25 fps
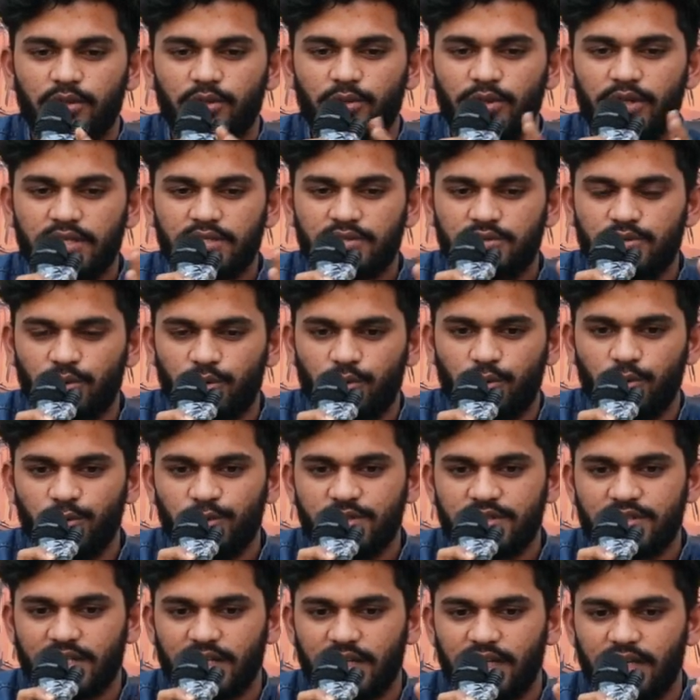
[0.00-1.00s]
तो एक
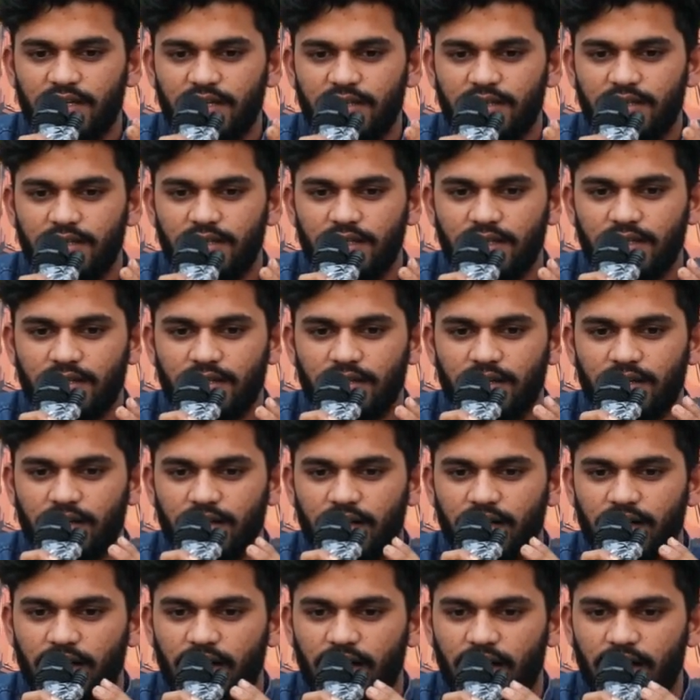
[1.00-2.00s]
सुकून सा एक
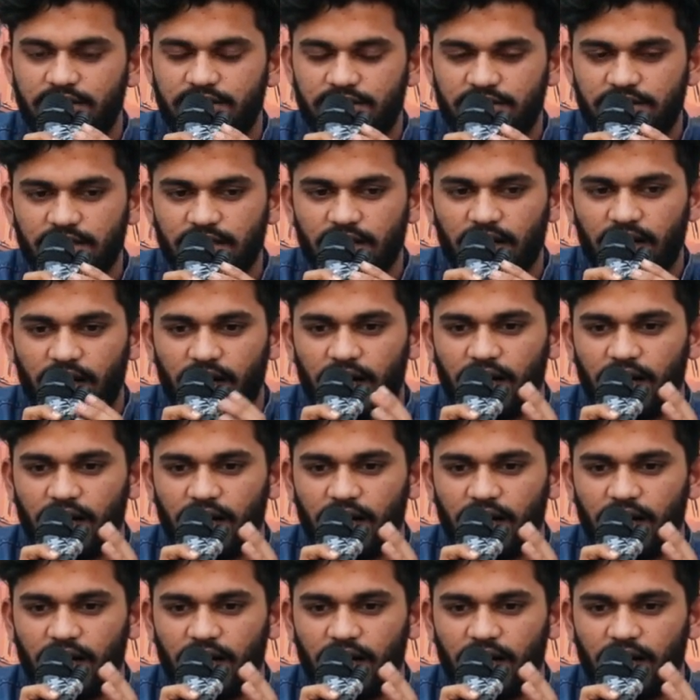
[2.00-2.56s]
अच्छी